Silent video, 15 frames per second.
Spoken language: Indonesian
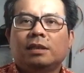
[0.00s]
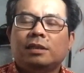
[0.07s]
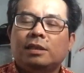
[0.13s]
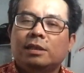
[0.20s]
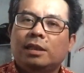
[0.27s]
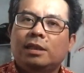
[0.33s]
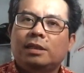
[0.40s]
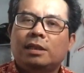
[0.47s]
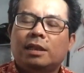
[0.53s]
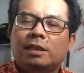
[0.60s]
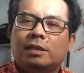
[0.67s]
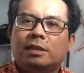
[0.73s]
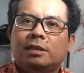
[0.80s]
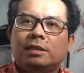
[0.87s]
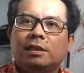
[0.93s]
yang terjadi saat
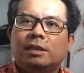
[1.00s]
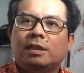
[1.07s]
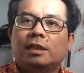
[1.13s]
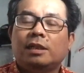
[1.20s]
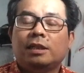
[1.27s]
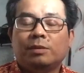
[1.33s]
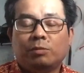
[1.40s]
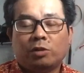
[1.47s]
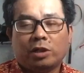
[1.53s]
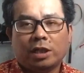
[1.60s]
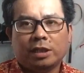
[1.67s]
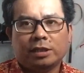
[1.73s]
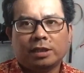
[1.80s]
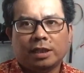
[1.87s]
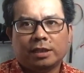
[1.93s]
ini adalah
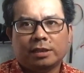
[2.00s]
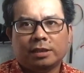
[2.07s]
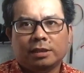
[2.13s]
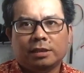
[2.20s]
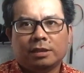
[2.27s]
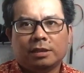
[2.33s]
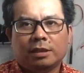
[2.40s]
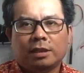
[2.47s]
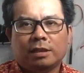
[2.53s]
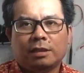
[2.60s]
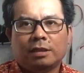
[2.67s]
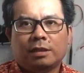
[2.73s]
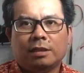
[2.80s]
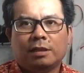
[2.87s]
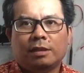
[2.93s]
demoralisasi
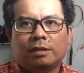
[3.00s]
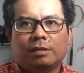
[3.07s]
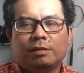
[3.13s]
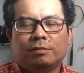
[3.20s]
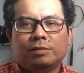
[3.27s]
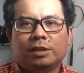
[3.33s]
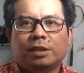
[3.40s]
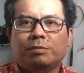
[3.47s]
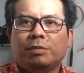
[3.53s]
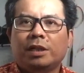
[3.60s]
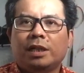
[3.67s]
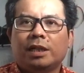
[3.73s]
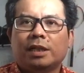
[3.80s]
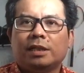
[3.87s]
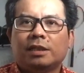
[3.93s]
e, bisa
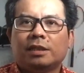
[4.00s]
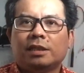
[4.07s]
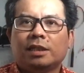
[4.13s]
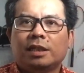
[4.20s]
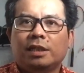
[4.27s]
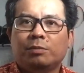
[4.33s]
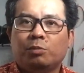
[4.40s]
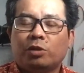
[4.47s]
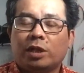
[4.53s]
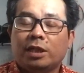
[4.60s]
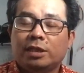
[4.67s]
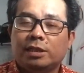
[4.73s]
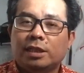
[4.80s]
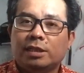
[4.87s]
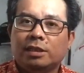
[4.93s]
dibayangkan ketika
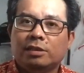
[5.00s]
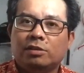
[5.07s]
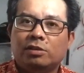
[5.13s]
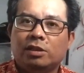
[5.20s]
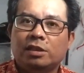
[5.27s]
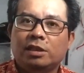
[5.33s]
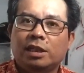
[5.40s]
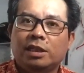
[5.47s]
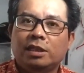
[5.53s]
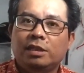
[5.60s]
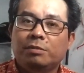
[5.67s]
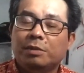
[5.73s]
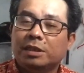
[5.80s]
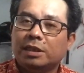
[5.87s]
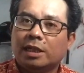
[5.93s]
demoralisasi itu terjadi di
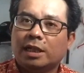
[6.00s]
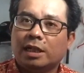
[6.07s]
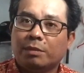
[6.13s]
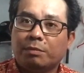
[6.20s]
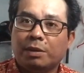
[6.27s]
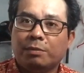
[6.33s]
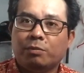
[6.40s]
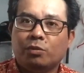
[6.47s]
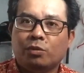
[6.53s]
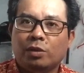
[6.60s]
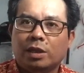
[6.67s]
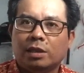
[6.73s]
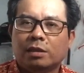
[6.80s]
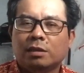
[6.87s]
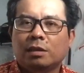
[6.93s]
masyarakat
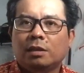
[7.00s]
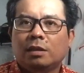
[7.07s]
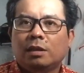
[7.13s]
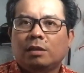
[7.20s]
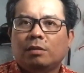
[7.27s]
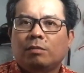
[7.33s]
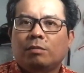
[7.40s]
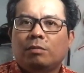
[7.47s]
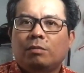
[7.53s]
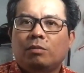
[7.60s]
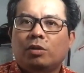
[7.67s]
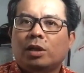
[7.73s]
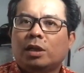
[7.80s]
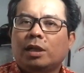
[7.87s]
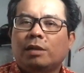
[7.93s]
Papua
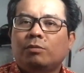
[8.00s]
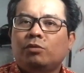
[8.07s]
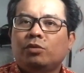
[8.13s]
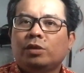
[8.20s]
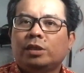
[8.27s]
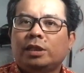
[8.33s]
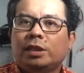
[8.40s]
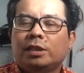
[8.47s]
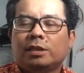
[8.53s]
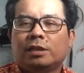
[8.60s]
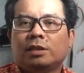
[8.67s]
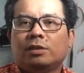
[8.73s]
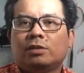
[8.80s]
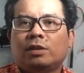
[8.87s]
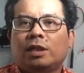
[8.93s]
bukan nggak mungkin
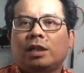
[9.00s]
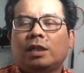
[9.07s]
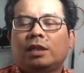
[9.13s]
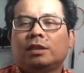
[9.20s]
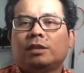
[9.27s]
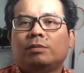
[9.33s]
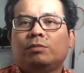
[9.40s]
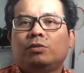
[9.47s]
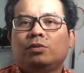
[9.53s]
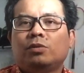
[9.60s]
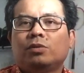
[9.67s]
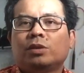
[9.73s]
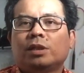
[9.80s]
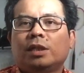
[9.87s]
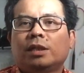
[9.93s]
gitu hal-hal
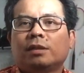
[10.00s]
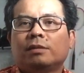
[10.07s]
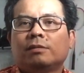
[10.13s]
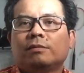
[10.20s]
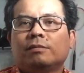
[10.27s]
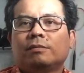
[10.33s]
terburuk yang